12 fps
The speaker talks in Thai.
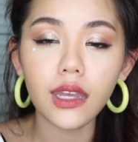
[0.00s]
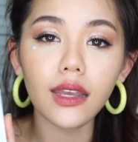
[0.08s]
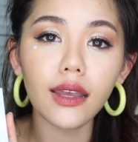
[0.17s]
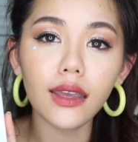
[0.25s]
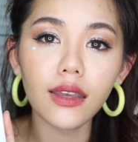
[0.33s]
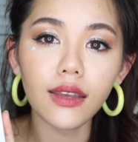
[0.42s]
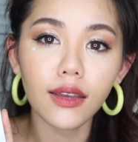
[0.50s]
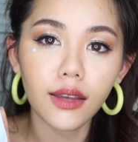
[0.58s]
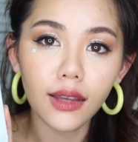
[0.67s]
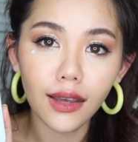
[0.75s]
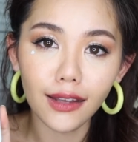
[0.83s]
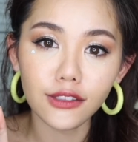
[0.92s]
ยังไง
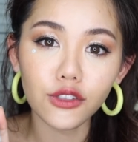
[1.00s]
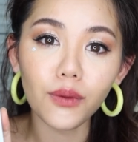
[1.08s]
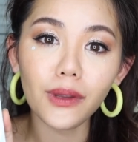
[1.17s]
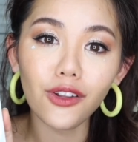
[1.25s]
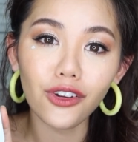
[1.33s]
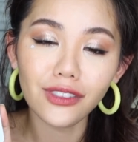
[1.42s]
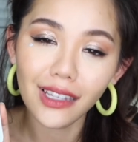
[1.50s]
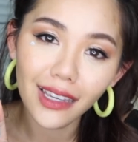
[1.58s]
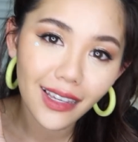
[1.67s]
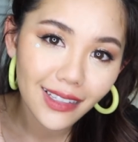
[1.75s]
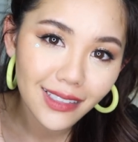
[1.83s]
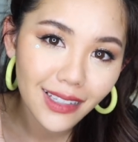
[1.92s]
อาจจะต้องไปลองเท
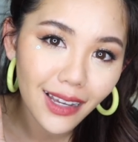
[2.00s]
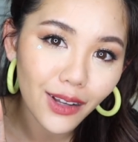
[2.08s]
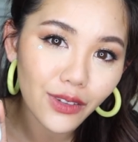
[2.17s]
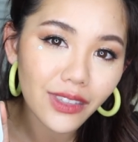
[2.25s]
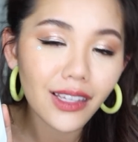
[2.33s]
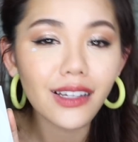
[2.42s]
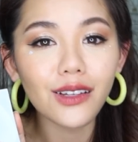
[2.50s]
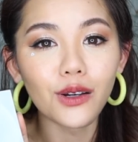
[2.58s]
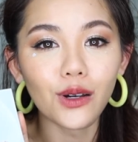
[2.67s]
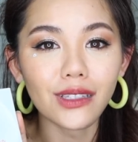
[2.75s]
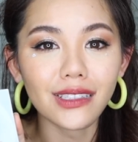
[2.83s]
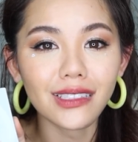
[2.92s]
สที่เคาน์เตอร์
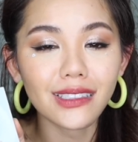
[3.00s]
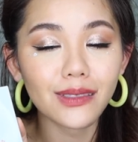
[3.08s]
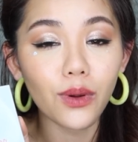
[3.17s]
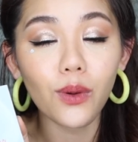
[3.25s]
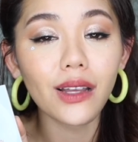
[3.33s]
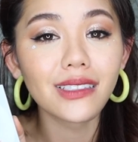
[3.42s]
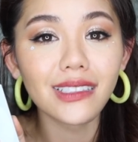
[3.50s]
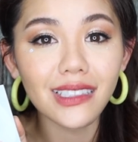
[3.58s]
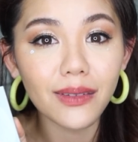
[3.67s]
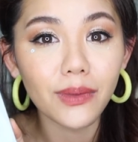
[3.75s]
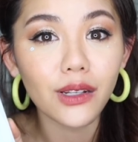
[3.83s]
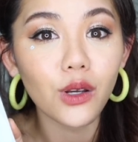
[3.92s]
ก่อนเพราะว่าจ
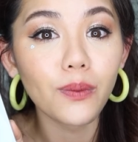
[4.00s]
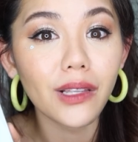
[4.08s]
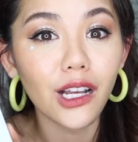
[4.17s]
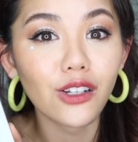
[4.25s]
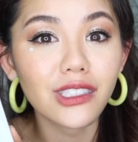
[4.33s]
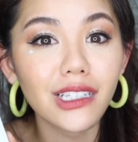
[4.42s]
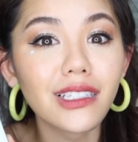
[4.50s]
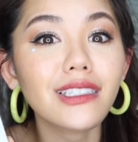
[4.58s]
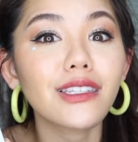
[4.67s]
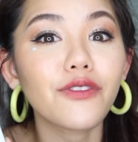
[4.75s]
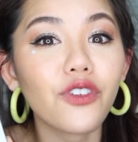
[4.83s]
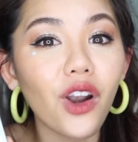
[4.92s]
ริงๆ มันก็เป็นเคาน์เตอร์ใน
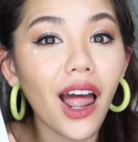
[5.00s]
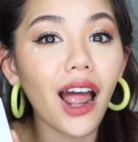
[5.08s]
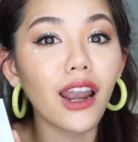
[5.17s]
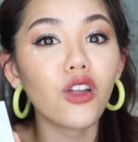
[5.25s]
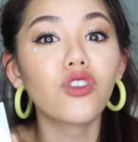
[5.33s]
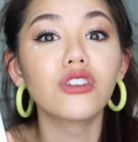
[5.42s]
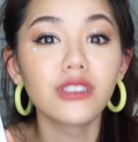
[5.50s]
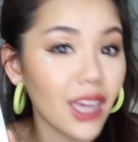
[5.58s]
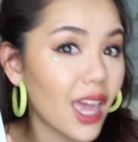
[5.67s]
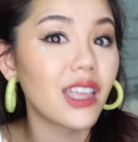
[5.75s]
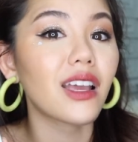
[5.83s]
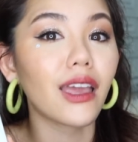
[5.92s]
เซฟโฟล่าเราก็เท
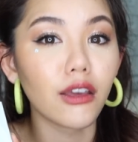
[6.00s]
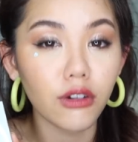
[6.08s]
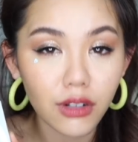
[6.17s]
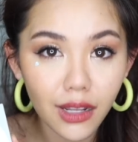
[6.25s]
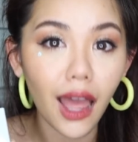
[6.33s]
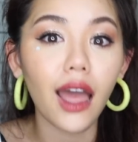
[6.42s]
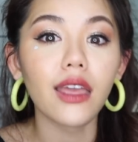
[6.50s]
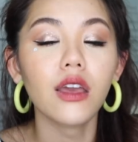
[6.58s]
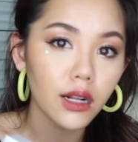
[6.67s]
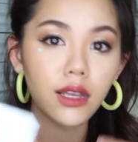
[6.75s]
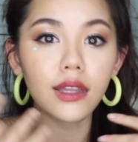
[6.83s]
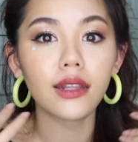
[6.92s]
สยังไงก็ได้
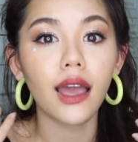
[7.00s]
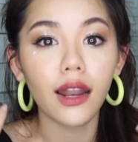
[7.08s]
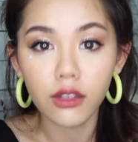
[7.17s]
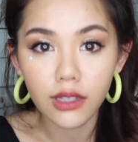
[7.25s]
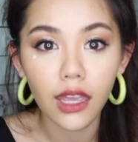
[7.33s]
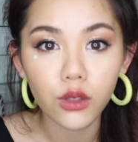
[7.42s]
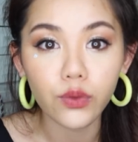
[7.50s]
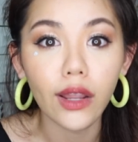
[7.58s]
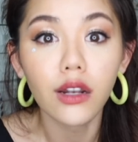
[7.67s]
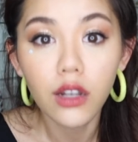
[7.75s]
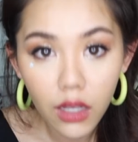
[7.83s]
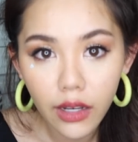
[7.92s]
คลีนหน้าเราเทสตรง
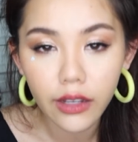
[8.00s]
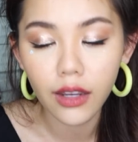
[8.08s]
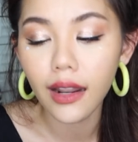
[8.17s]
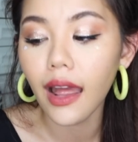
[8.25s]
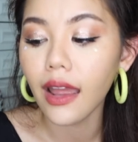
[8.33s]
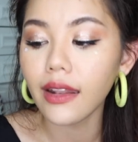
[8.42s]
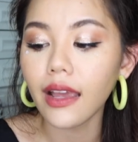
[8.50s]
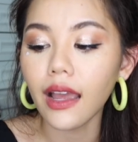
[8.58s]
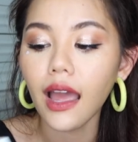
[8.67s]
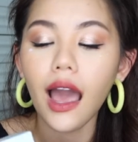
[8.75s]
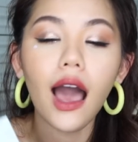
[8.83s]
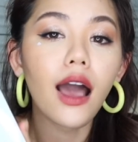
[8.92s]
นั้นเลยก็ได้นะ
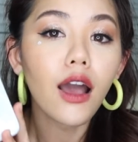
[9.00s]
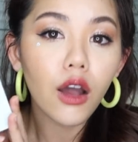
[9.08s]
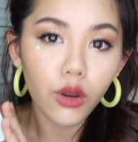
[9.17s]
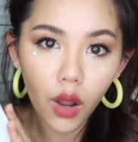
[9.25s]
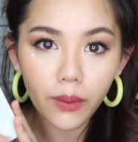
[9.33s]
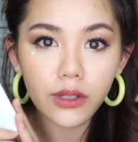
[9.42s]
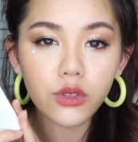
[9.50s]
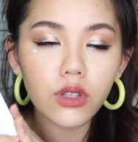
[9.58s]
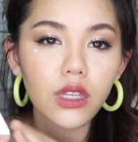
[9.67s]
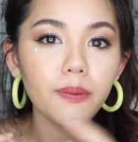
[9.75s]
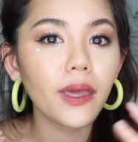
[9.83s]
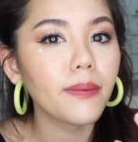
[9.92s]
คะรองพื้นตั
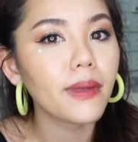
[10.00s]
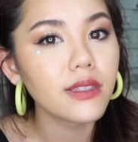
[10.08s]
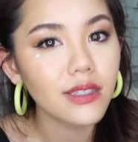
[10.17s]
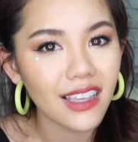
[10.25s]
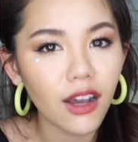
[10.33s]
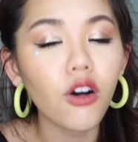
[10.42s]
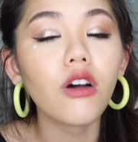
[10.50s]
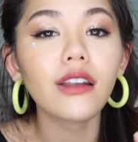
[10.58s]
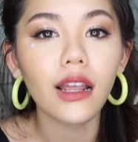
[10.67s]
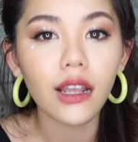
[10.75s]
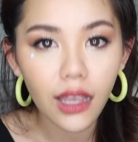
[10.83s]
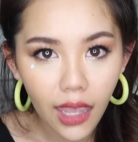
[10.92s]
วนี้พิกเมนต์สีค่อน
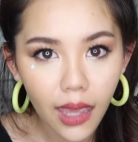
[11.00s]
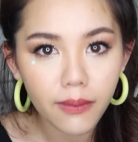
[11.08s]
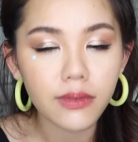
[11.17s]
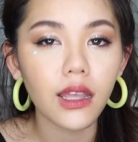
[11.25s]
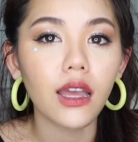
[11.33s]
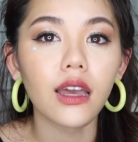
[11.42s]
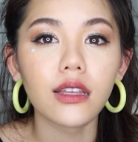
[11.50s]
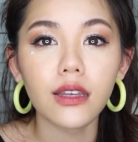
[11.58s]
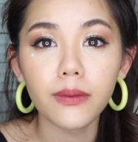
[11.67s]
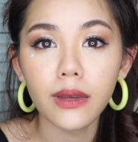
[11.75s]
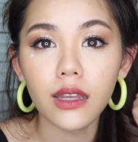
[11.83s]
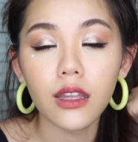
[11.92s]
ข้างเข้มนะคะ
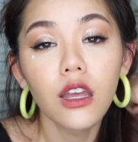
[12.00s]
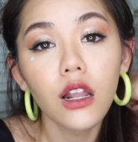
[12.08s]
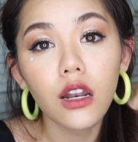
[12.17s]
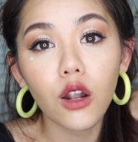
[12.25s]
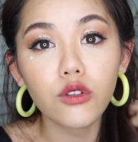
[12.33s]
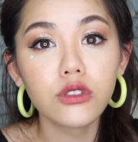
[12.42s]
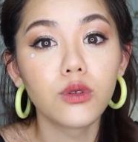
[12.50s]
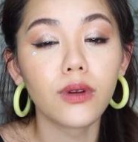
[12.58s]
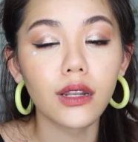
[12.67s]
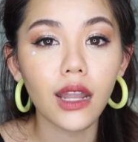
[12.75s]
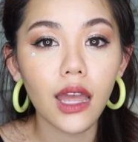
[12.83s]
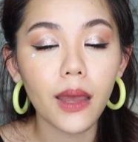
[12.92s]
ทำให้เรารู้สึก
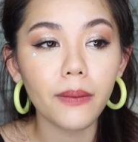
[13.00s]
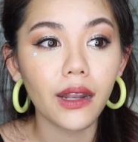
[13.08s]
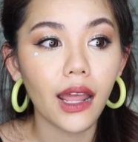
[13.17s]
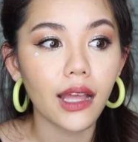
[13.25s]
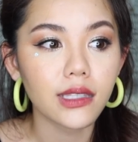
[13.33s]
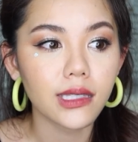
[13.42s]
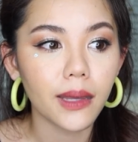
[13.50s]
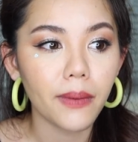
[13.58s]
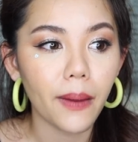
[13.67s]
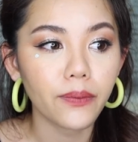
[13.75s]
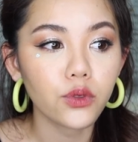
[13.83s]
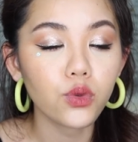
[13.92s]
ว่าหน้ามันอาจจะ
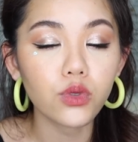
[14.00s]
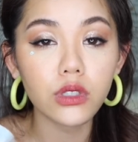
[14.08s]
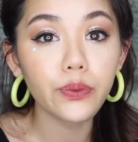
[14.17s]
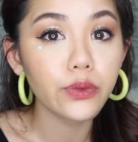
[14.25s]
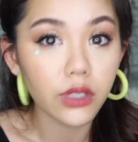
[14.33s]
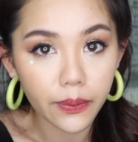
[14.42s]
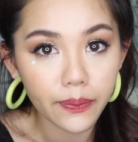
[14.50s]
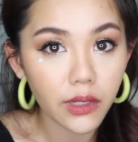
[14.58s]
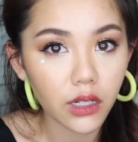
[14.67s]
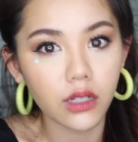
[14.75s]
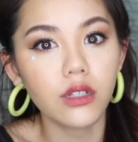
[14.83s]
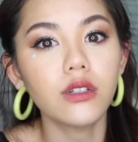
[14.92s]
แบบดูทึบๆ
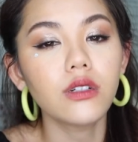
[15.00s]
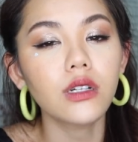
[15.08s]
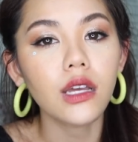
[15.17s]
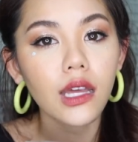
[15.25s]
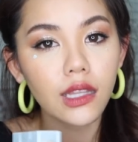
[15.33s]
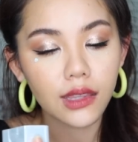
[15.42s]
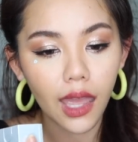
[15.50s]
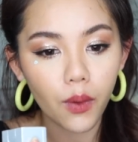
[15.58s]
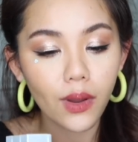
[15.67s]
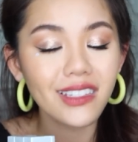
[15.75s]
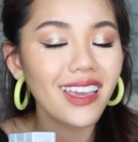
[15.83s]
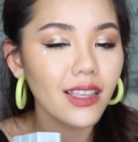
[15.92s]
นิดนึง แต่
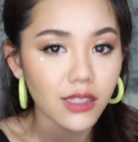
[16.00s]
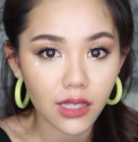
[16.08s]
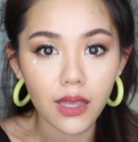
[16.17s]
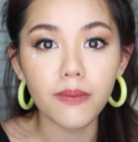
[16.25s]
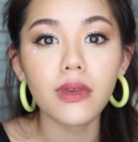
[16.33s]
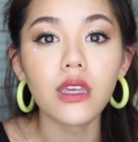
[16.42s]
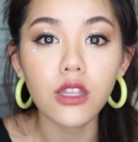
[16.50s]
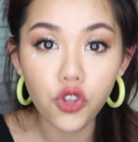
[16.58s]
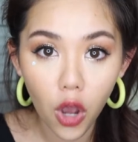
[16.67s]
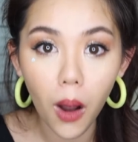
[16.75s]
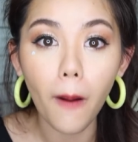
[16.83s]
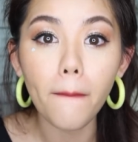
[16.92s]
ว่าเฉดสีมี
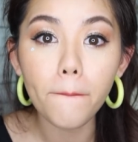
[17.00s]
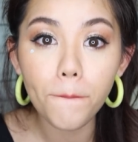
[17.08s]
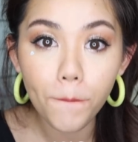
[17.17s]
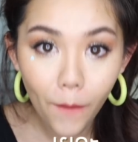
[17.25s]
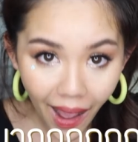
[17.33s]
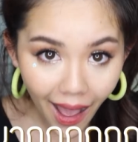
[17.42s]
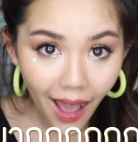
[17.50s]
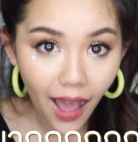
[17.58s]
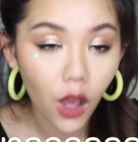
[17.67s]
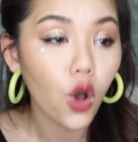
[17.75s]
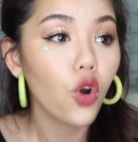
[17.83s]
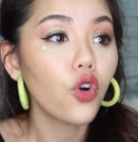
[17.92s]
เยอะมาก